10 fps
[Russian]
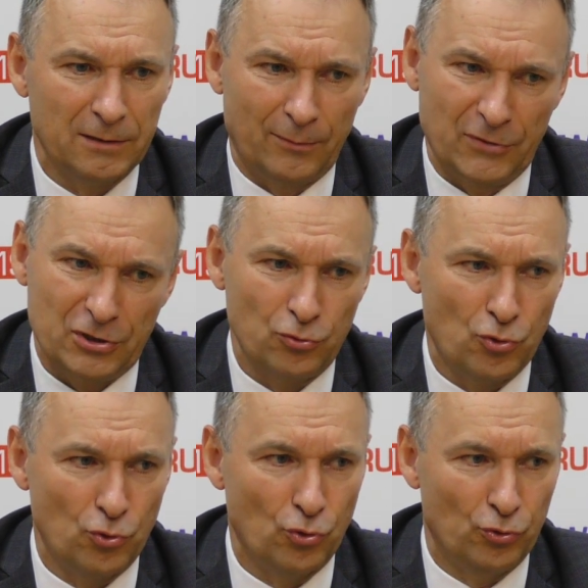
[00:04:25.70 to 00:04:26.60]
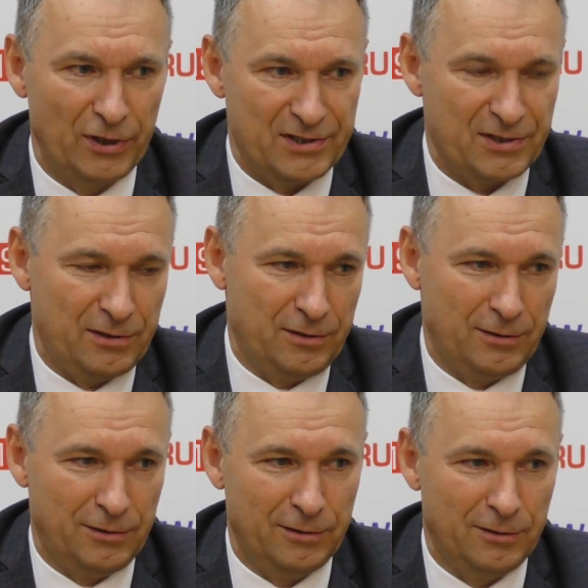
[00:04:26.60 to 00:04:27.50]
Там на слуху у нас а,
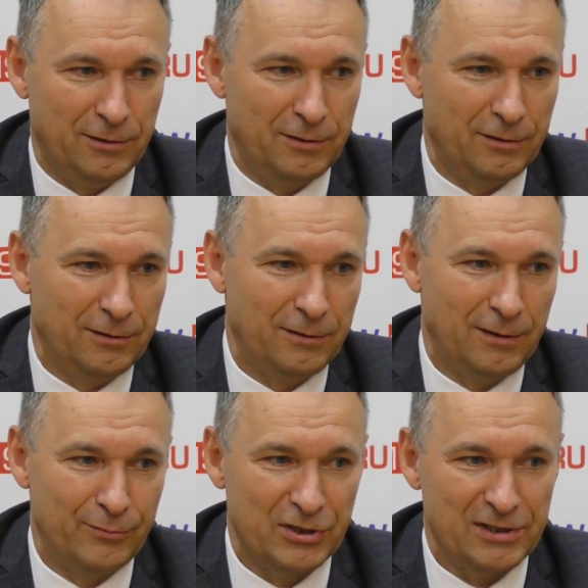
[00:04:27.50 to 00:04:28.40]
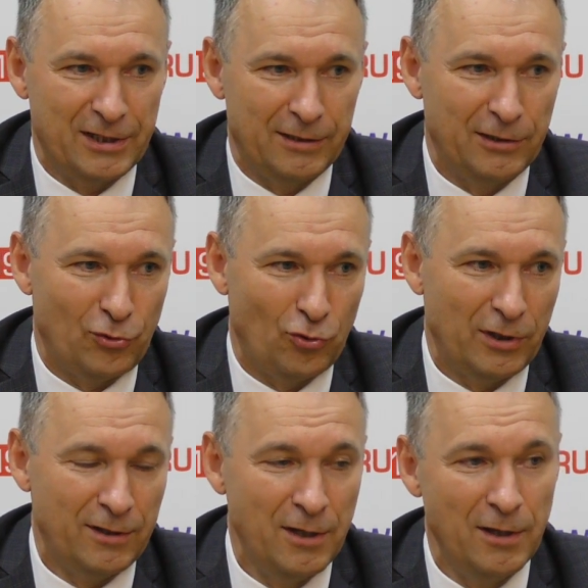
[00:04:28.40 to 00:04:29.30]
а, объездная
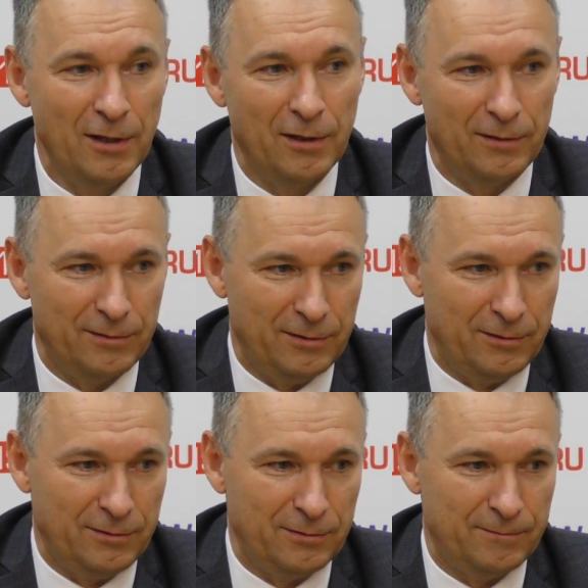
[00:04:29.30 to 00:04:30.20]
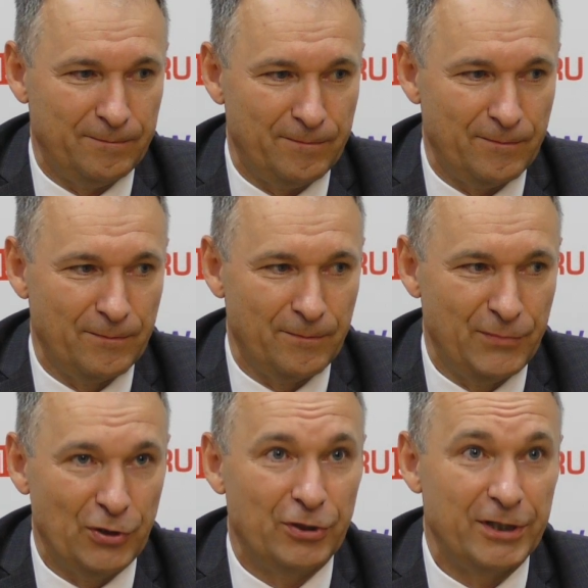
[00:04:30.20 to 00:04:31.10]
дорога а,
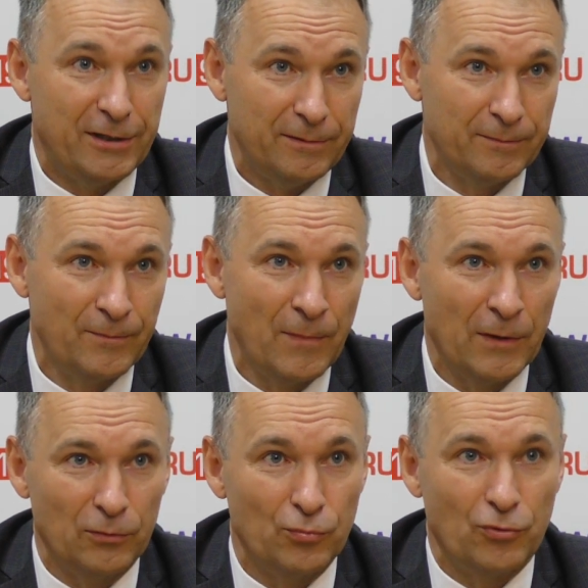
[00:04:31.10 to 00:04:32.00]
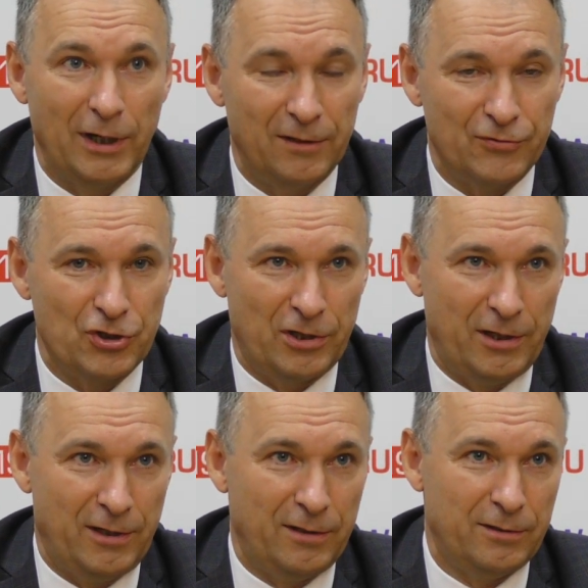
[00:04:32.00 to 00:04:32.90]
Белый Яр. Буквально
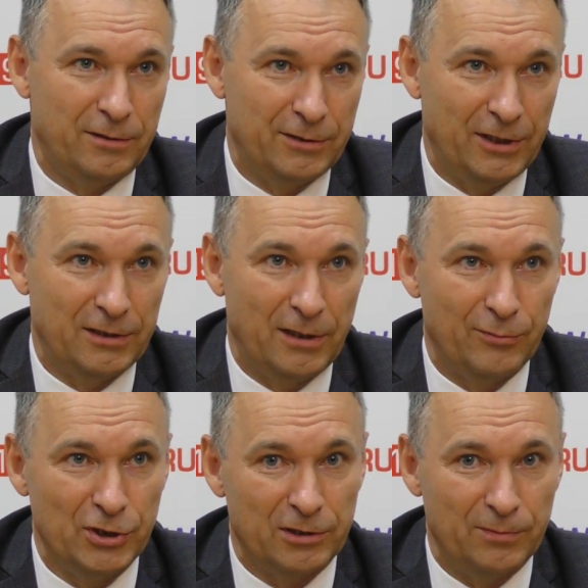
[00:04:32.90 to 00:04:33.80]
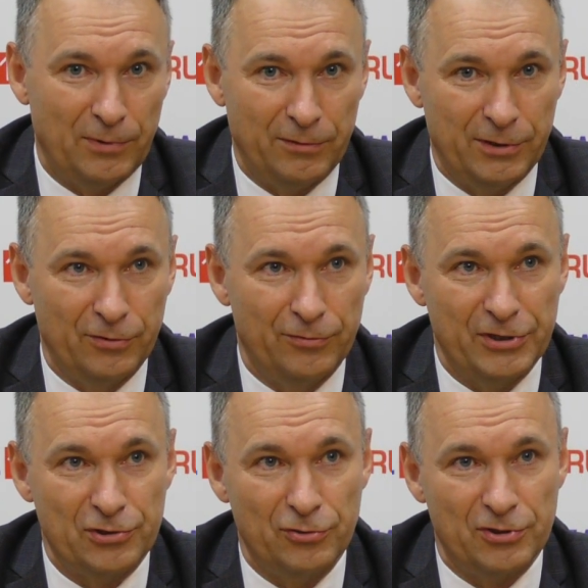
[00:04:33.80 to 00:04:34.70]
вчера я на объекте проводил
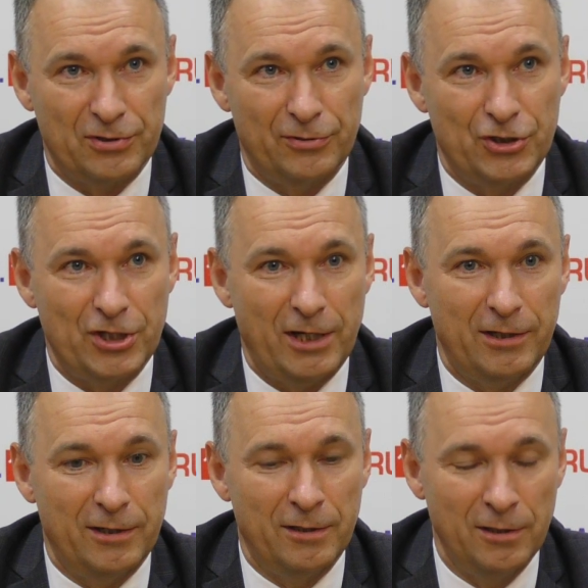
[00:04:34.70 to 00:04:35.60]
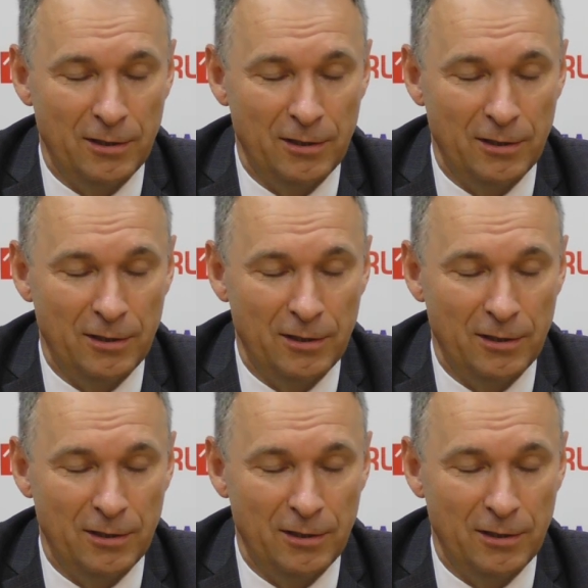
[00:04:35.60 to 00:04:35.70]
выездное совещание.